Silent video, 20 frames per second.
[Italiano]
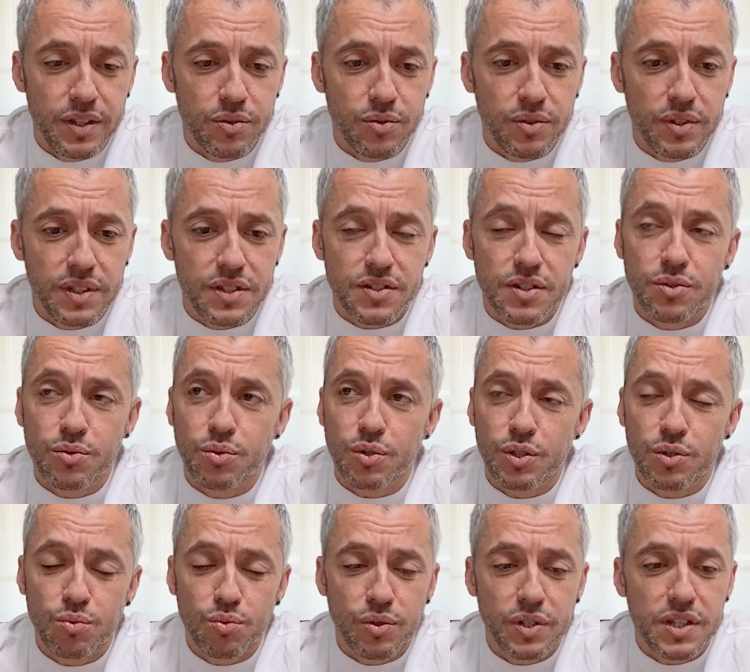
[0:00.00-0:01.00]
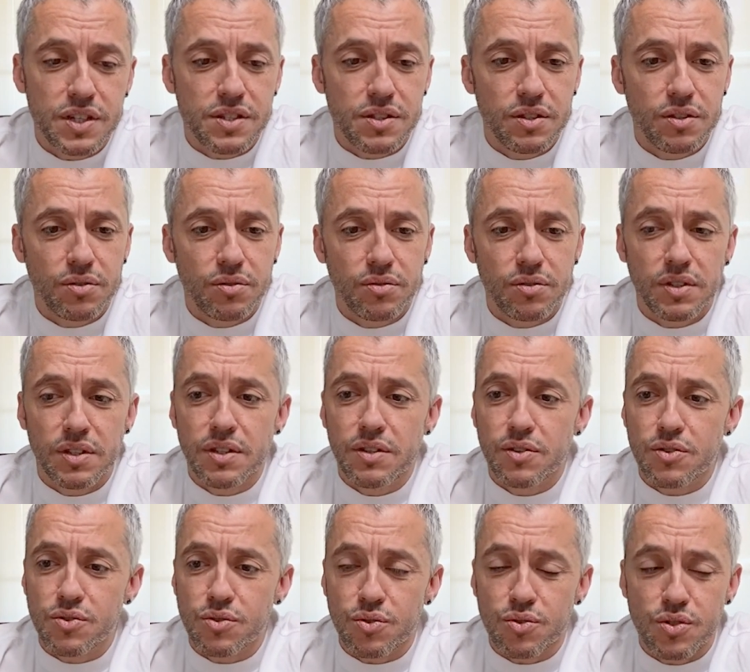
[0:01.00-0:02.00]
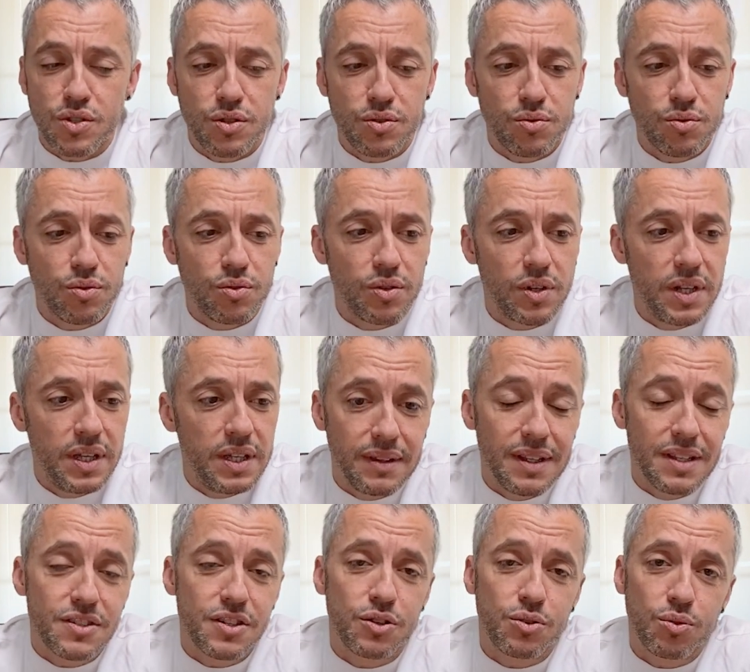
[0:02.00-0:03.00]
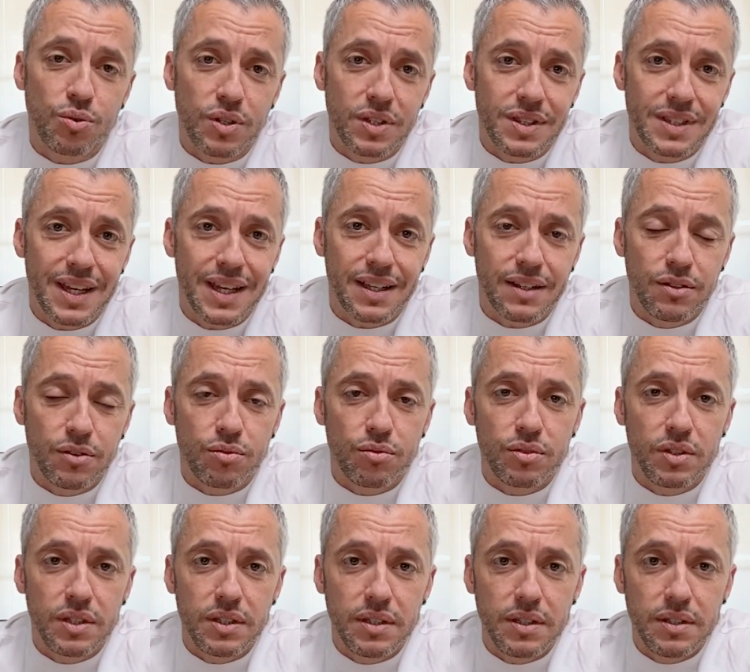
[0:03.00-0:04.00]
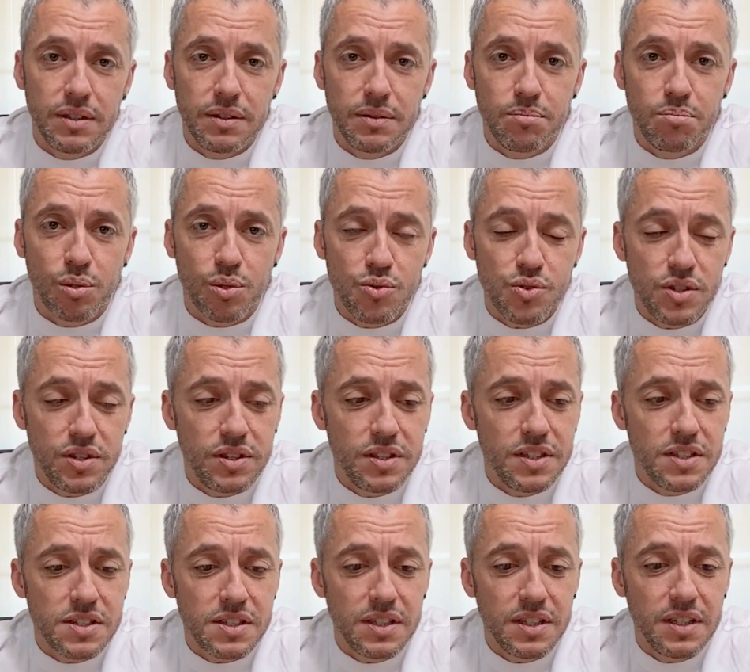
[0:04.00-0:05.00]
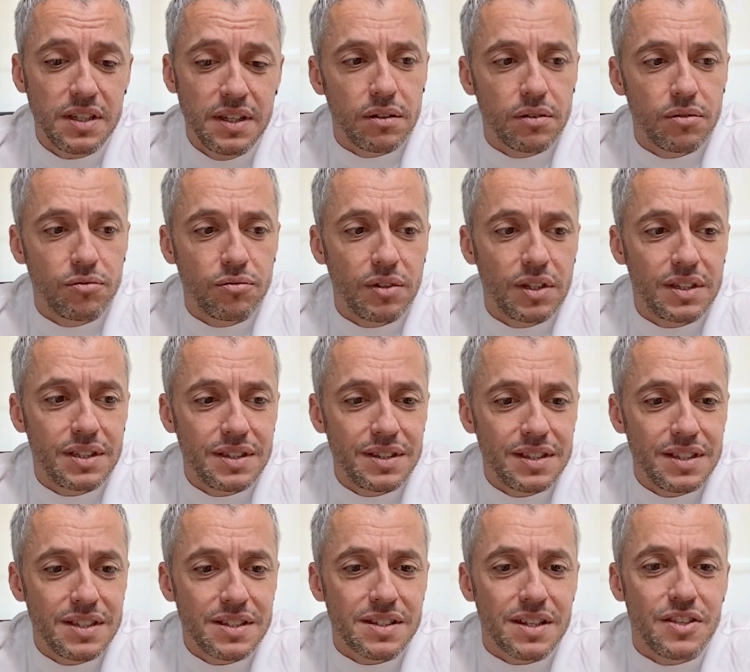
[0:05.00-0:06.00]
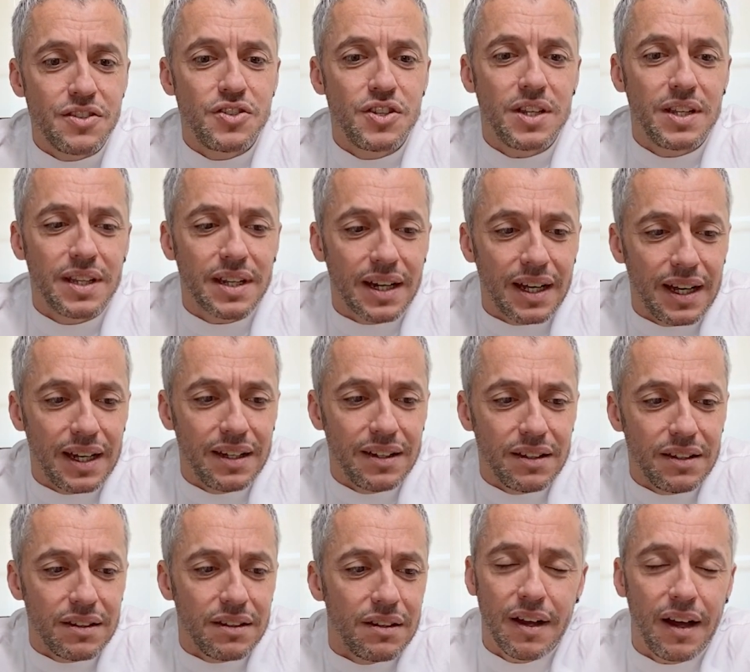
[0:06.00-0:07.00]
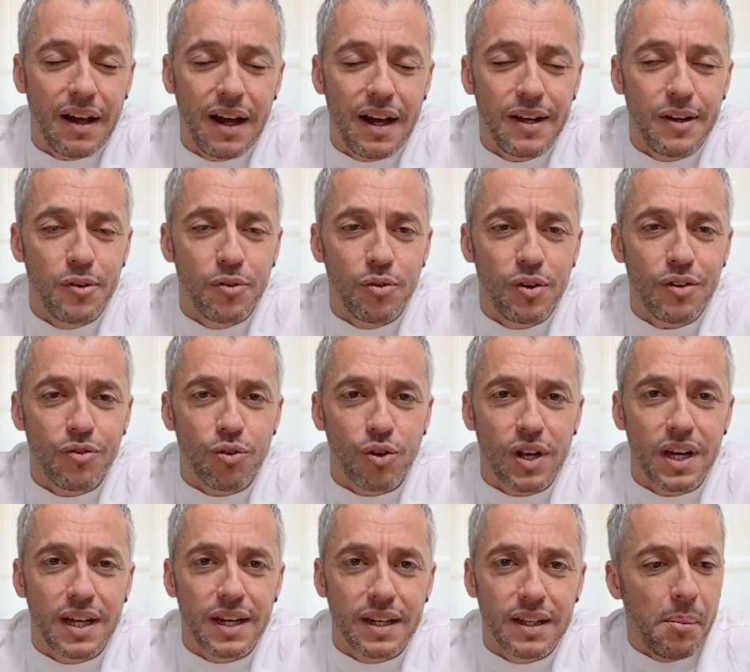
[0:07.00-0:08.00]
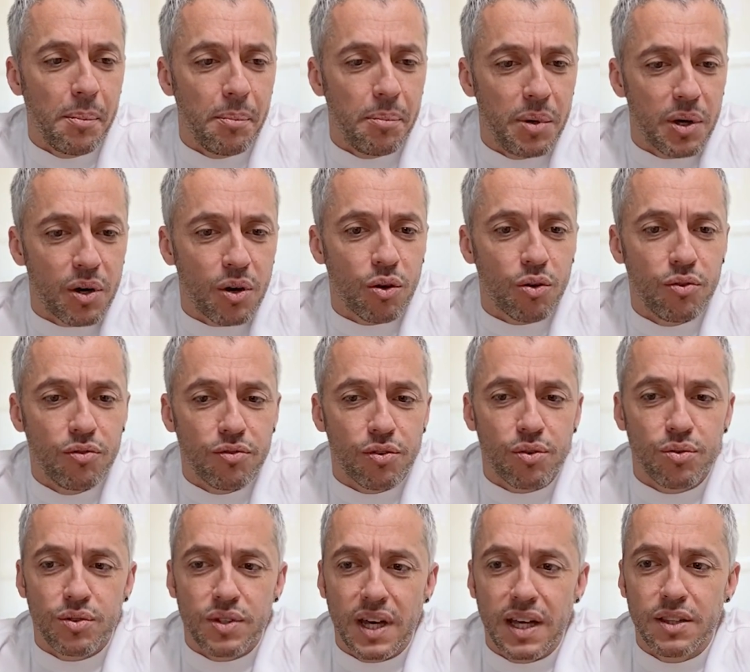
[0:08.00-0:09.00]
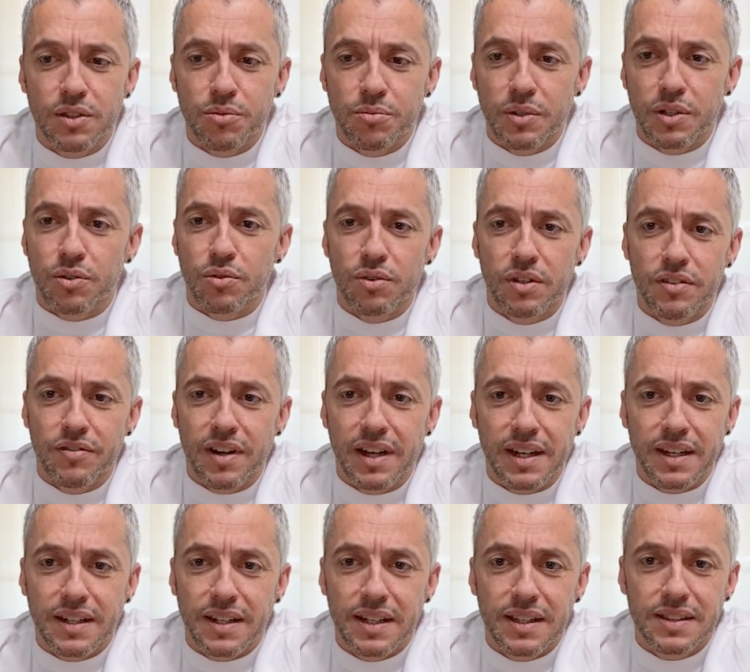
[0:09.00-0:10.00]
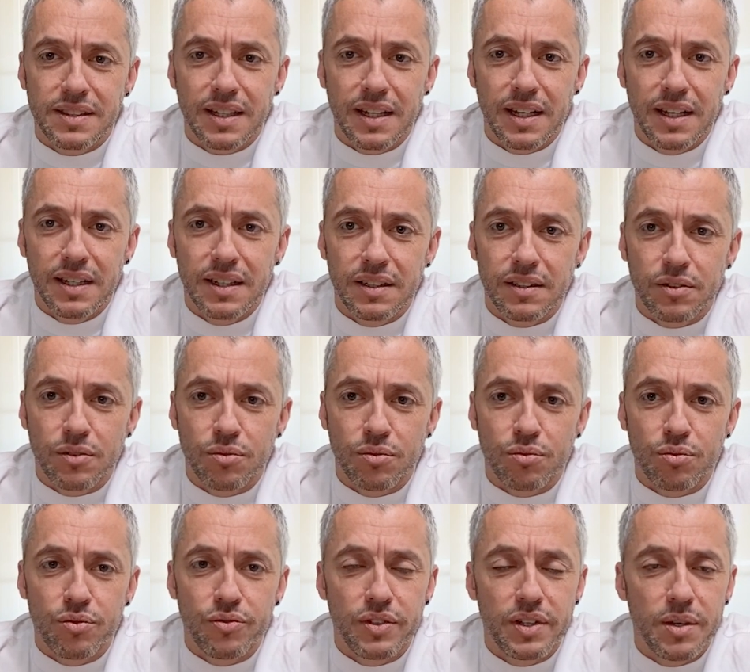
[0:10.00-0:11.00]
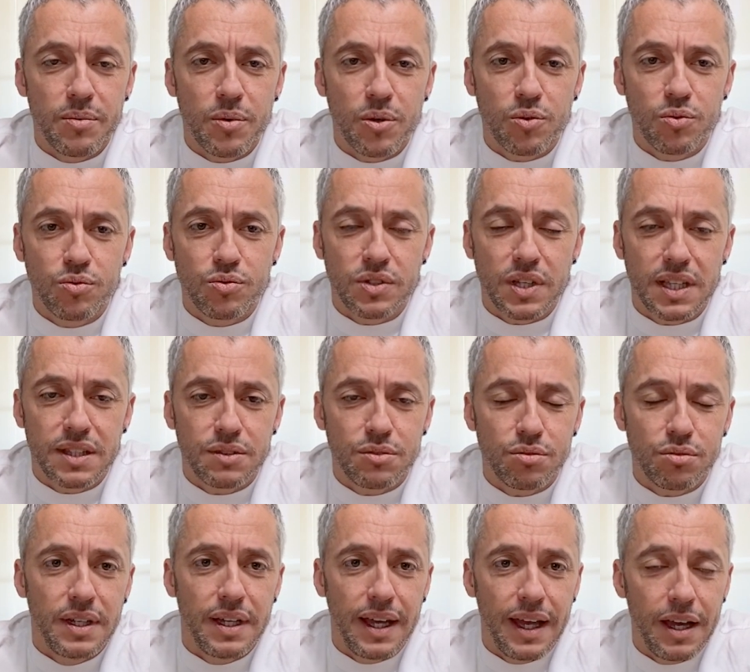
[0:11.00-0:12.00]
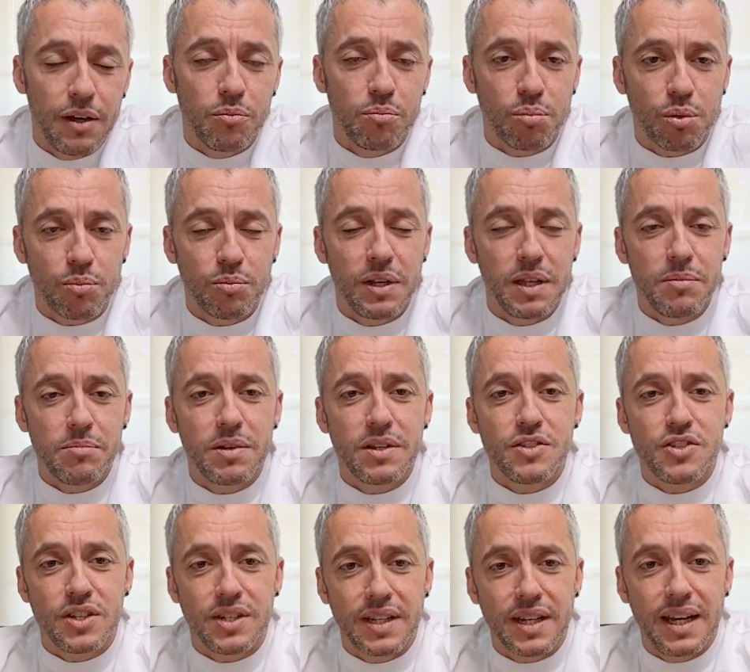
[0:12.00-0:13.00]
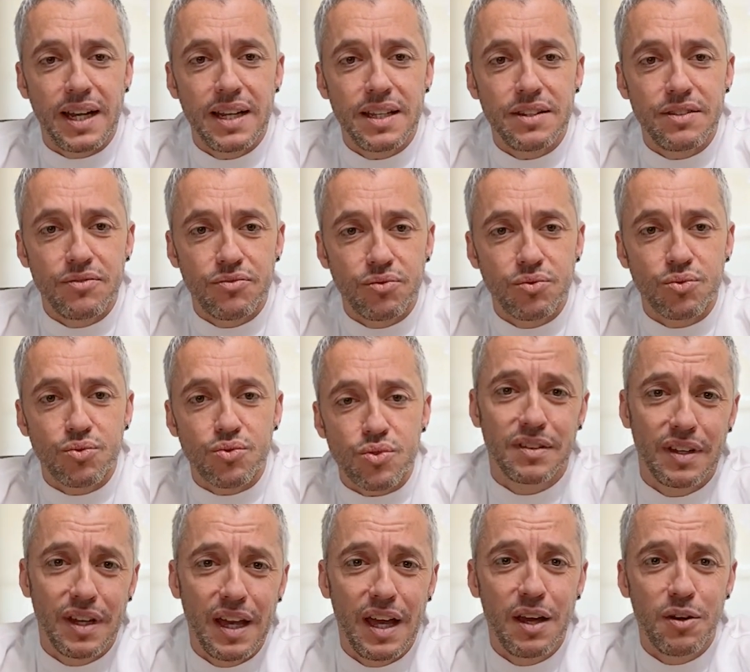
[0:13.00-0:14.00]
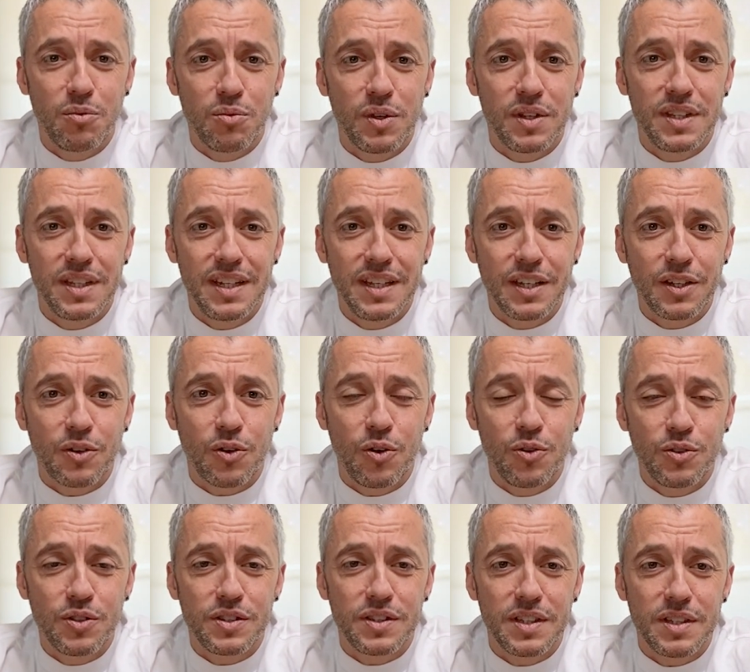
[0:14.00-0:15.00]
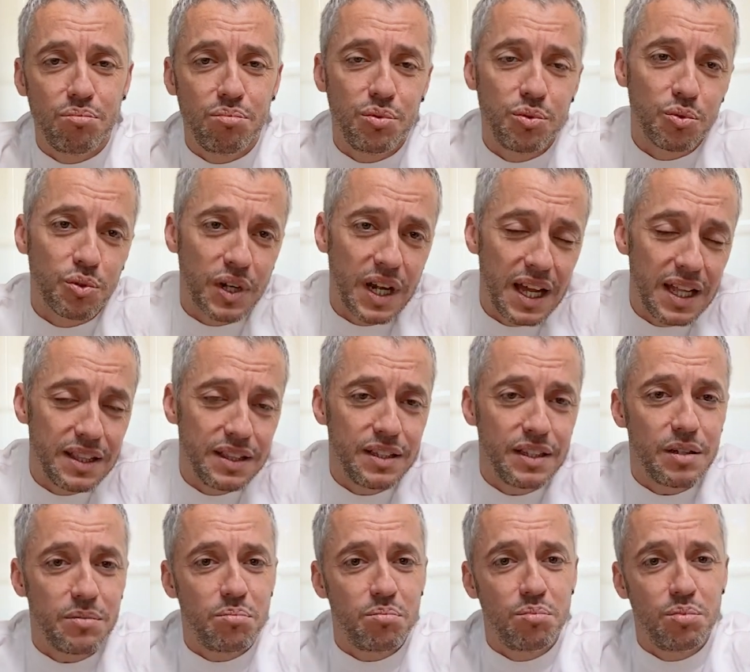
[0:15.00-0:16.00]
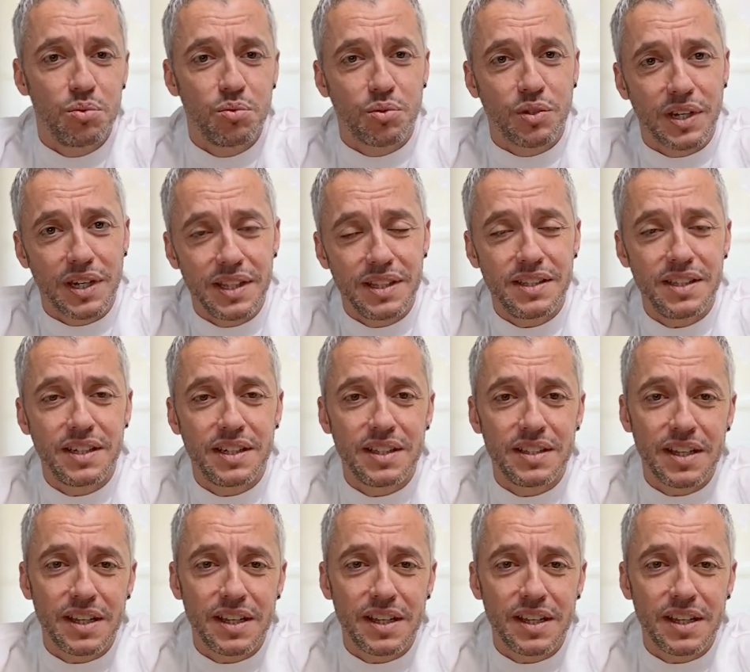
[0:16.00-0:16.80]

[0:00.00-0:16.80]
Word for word: nel settore turistico, nel nostro settore, nel settore tecnico dei progettisti, una tendenza generale a non lavorare. Però confrontandomi con le varie realtà con cui veniamo a contatto è un problema generale diffuso, è una delle incognite più grandi e più critiche da